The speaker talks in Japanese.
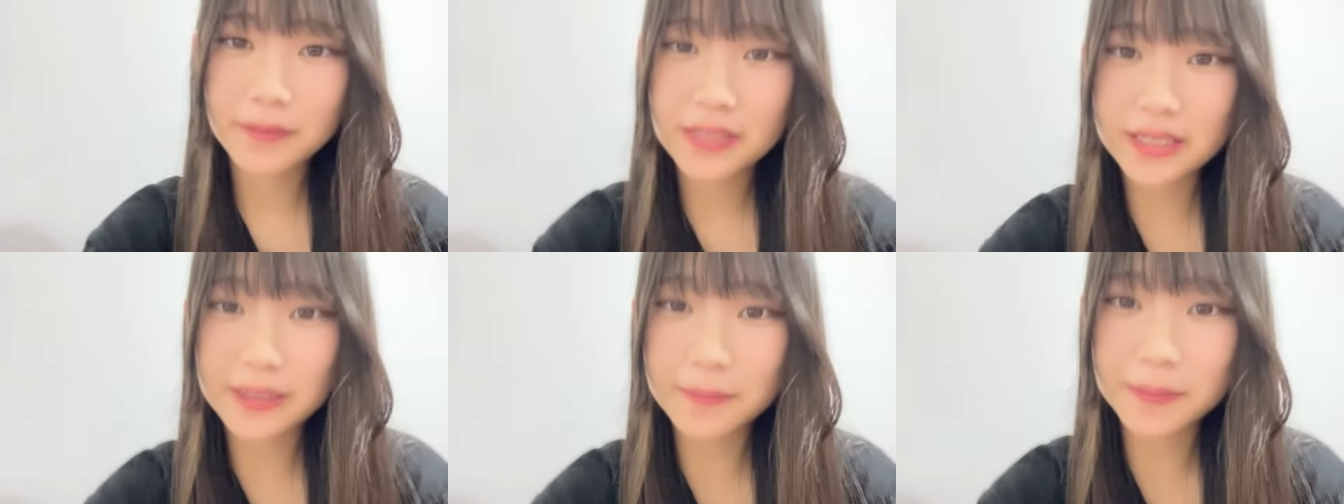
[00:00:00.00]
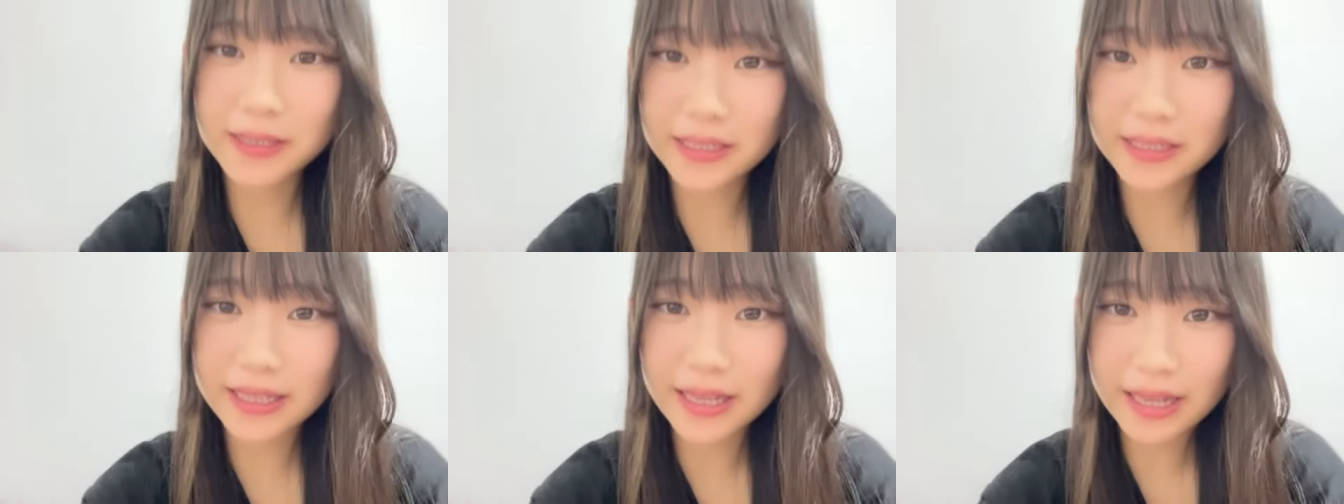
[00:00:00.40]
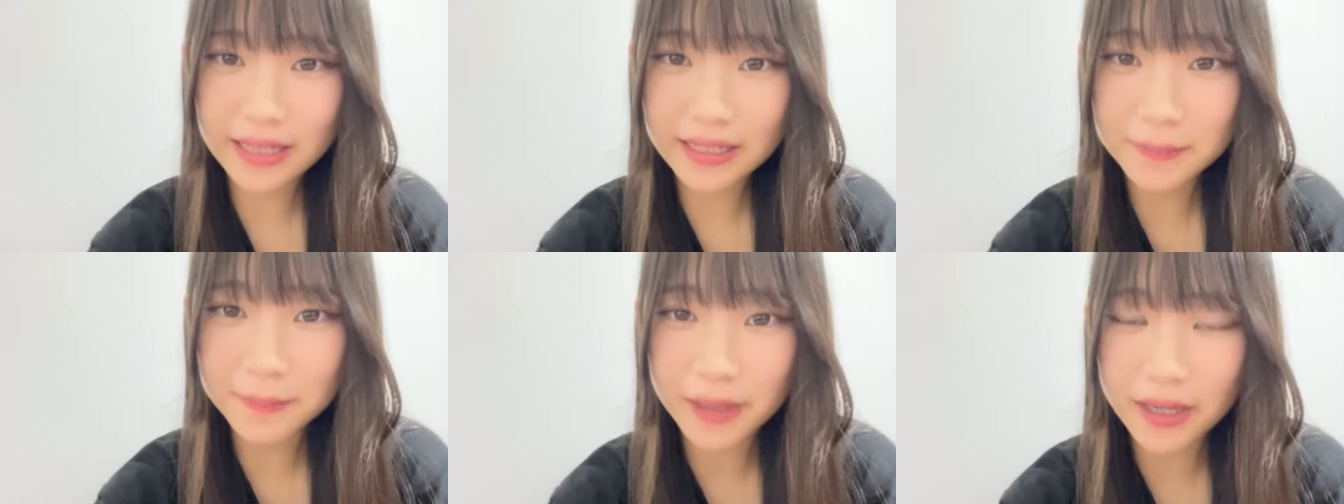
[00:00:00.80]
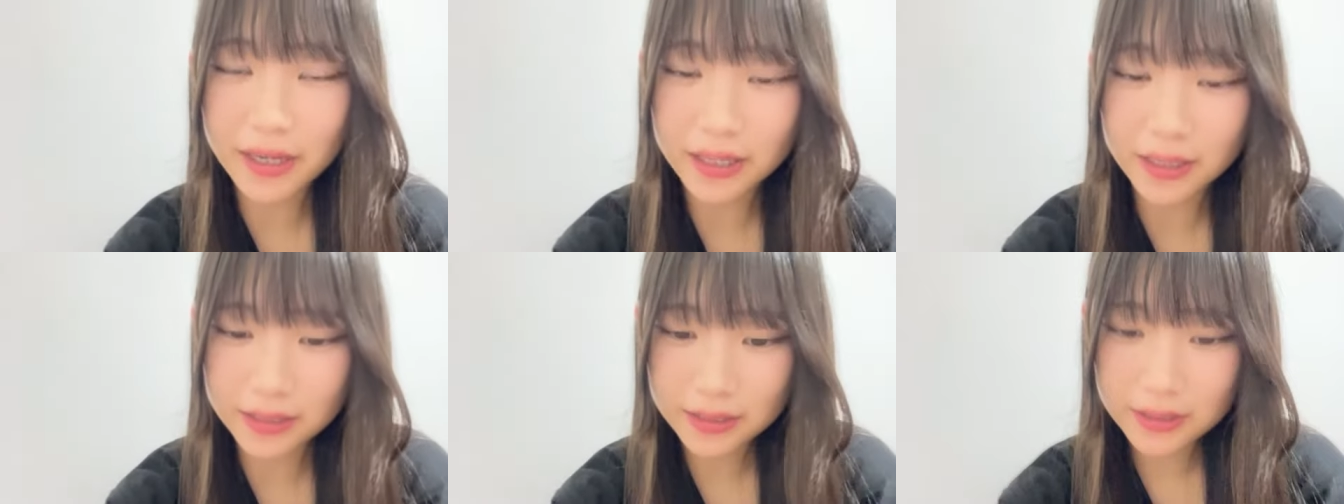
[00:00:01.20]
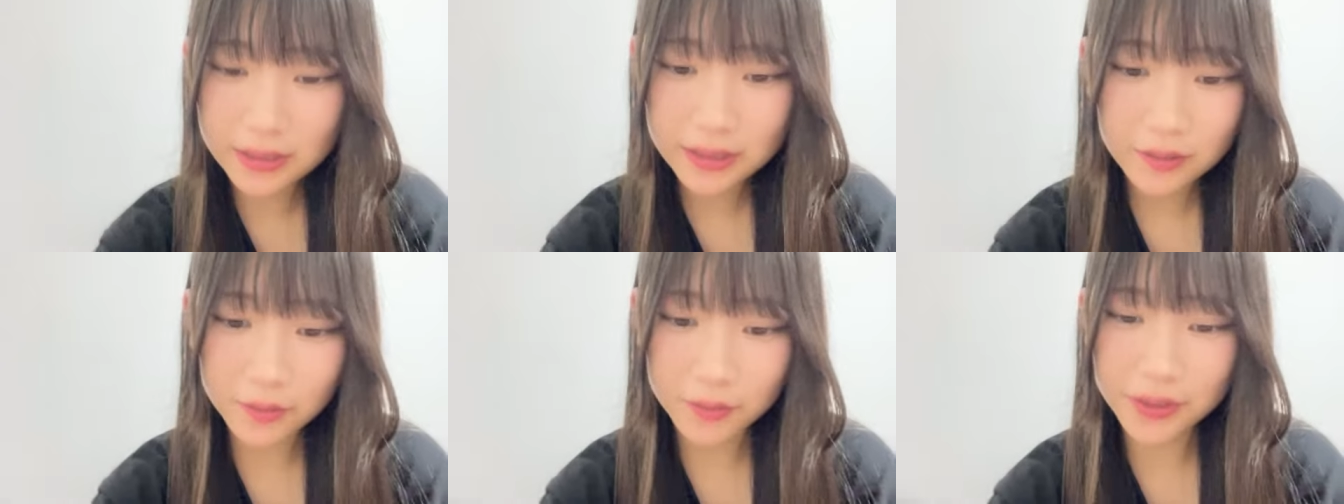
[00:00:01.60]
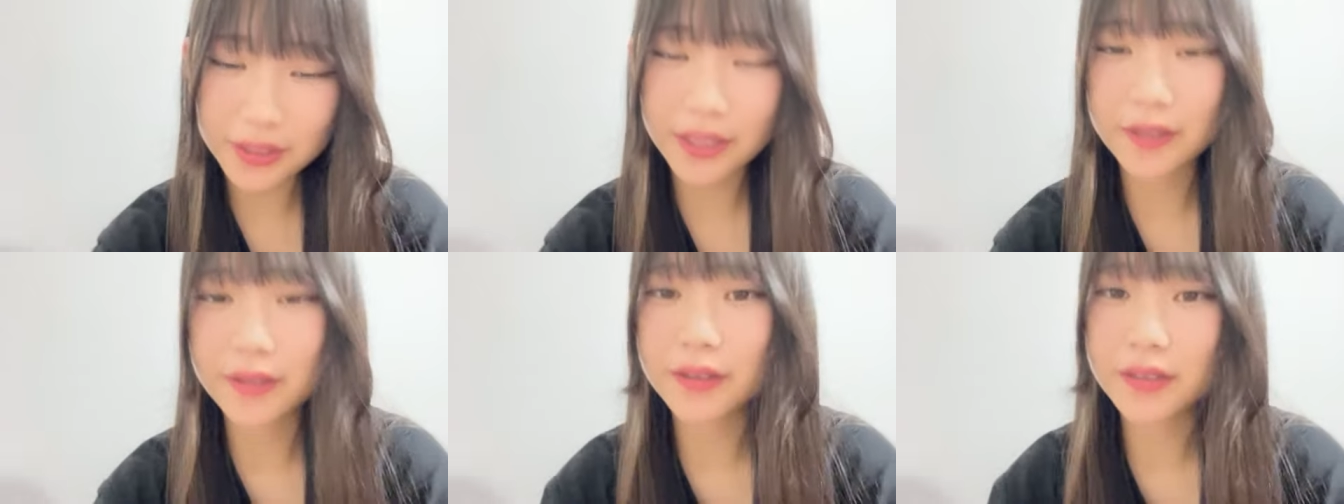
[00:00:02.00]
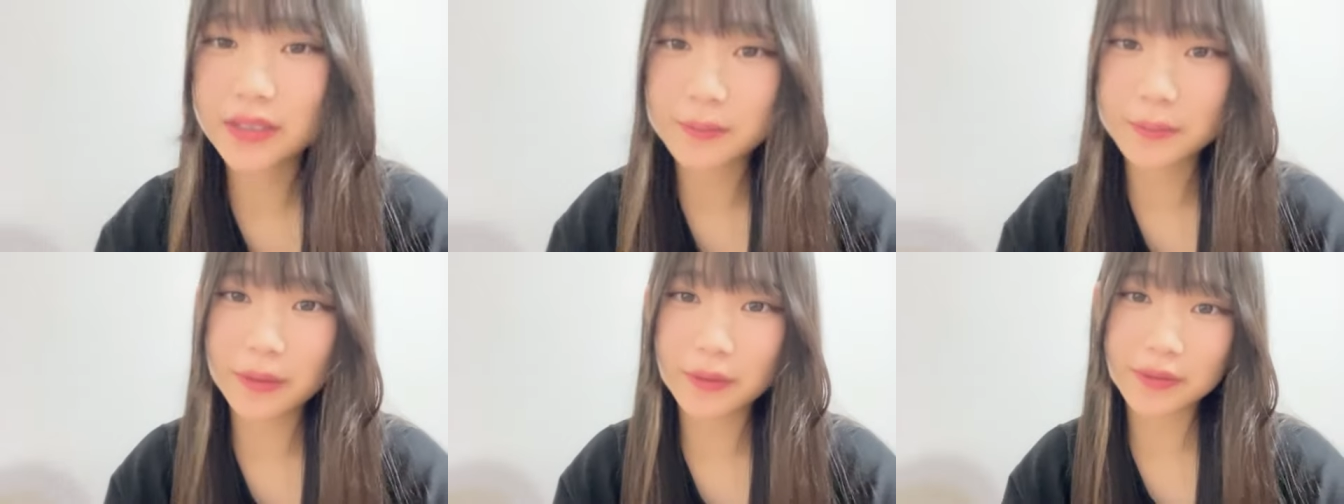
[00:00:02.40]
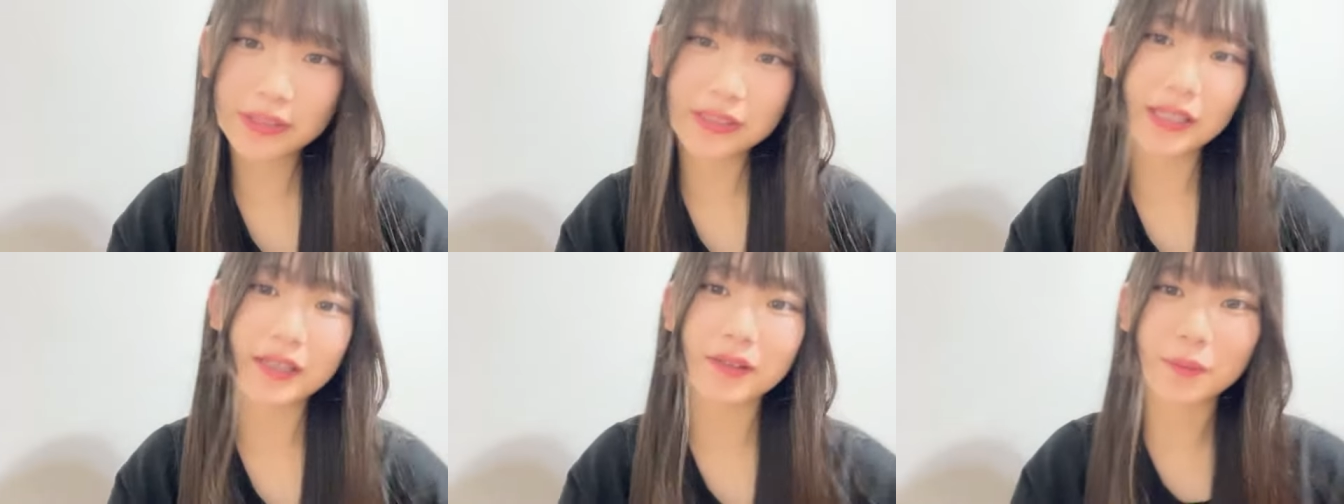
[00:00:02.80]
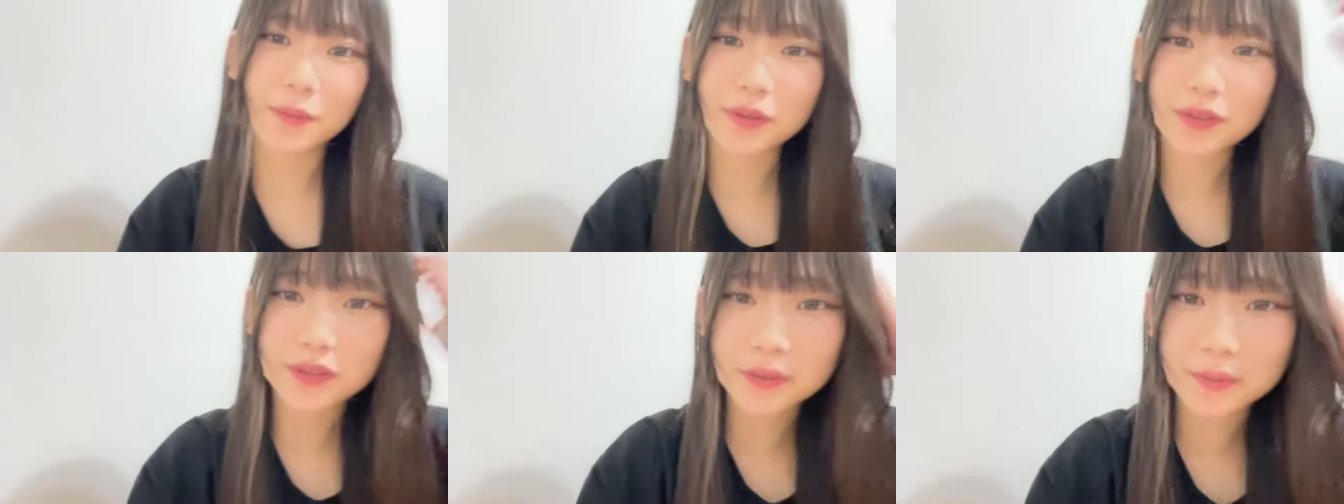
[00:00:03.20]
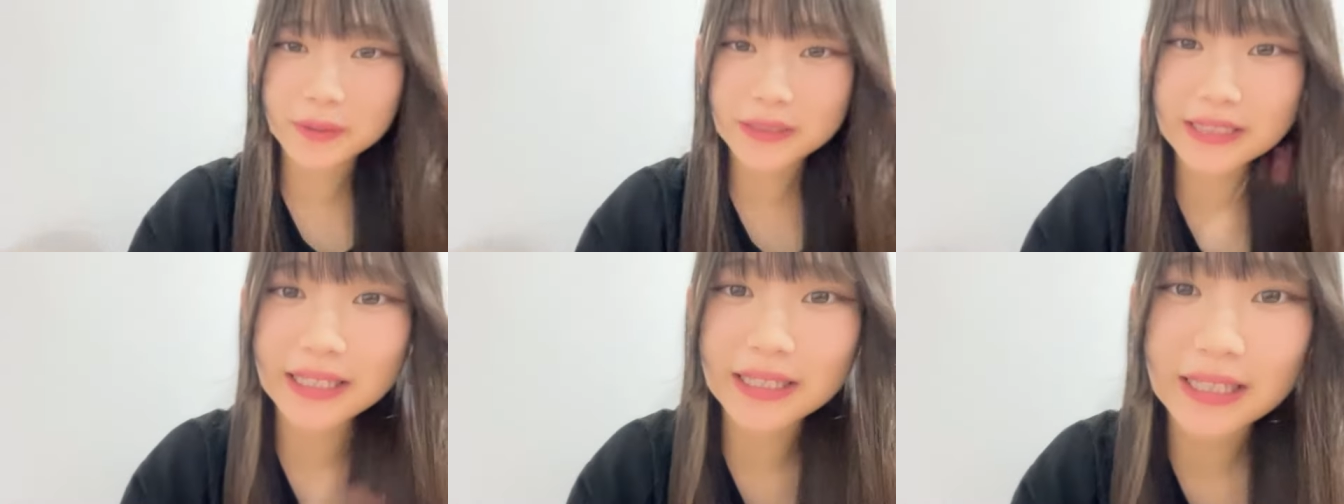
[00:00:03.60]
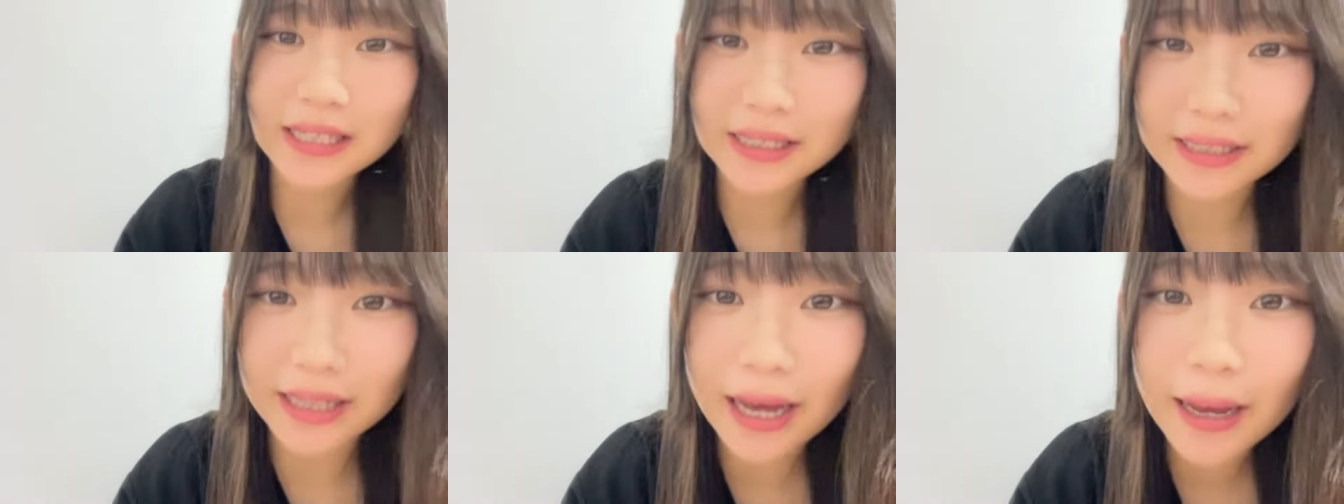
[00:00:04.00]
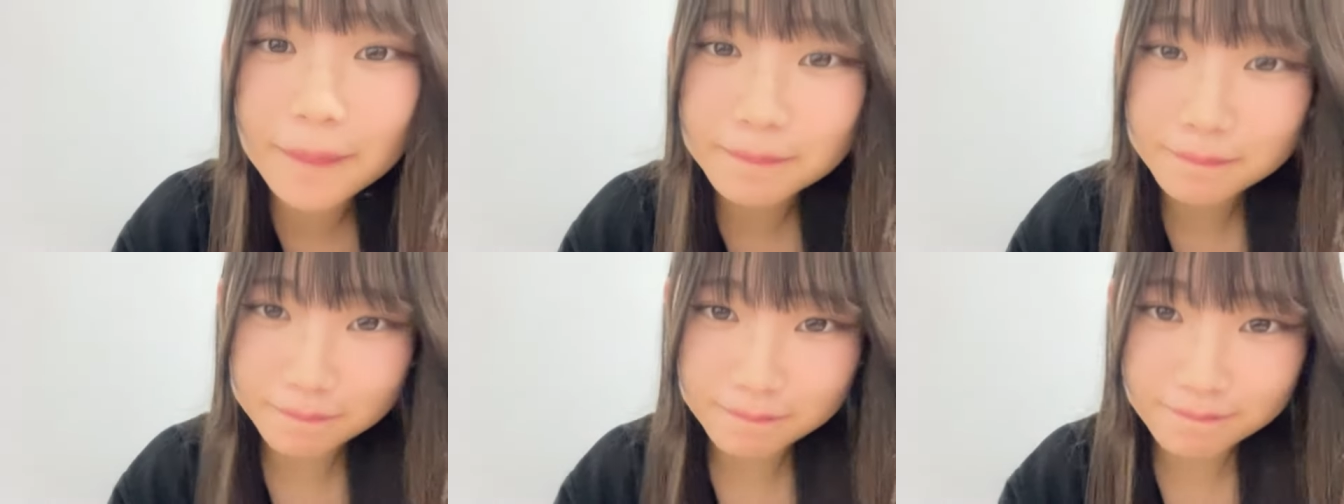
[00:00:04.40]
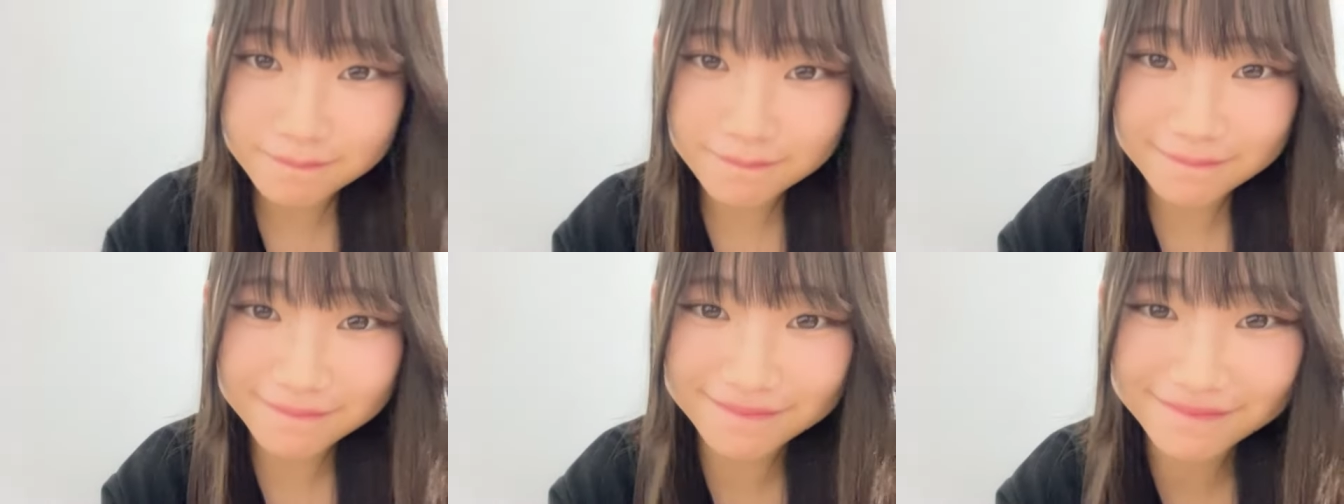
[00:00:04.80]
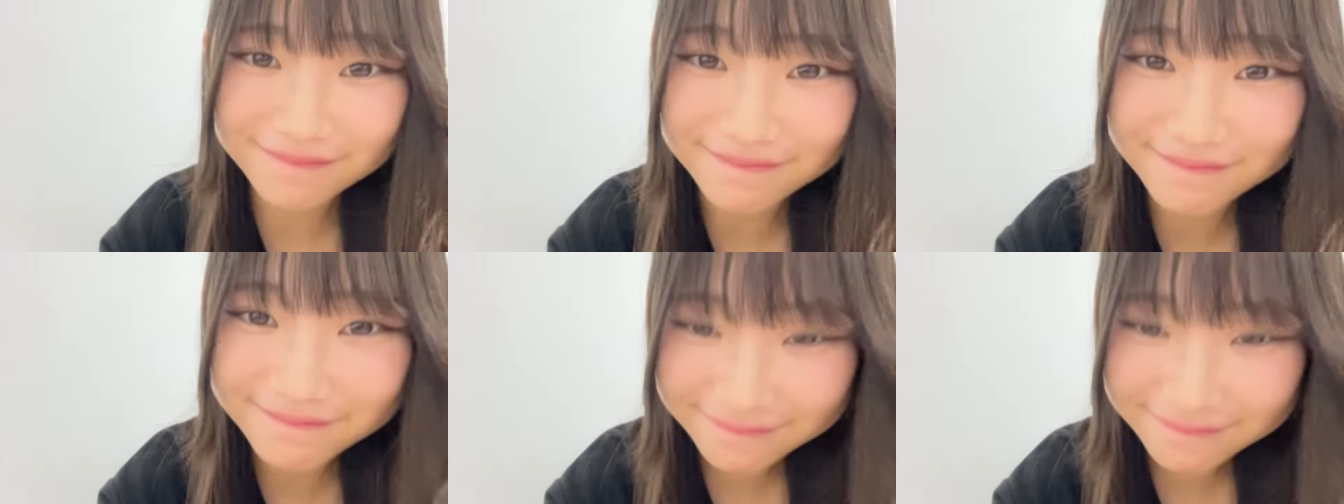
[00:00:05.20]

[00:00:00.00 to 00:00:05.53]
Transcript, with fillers: ちなみにね今置いてるスマホスタンドもクロミちゃんなんだうん